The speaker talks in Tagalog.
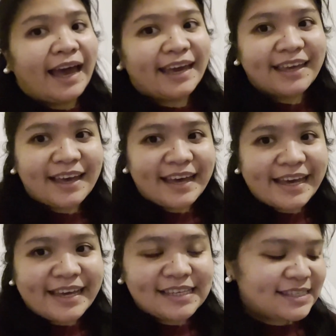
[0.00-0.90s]
Hi
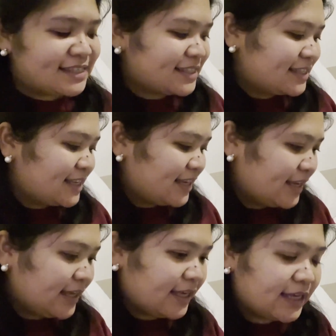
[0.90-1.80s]
guys!
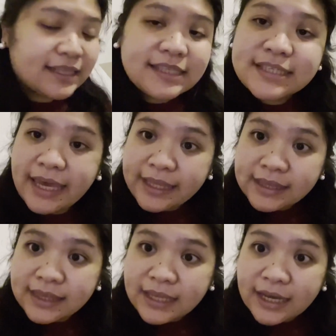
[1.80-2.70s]
It's
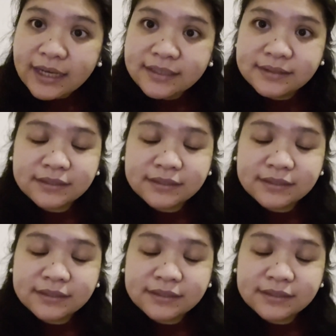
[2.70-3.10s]
8 na.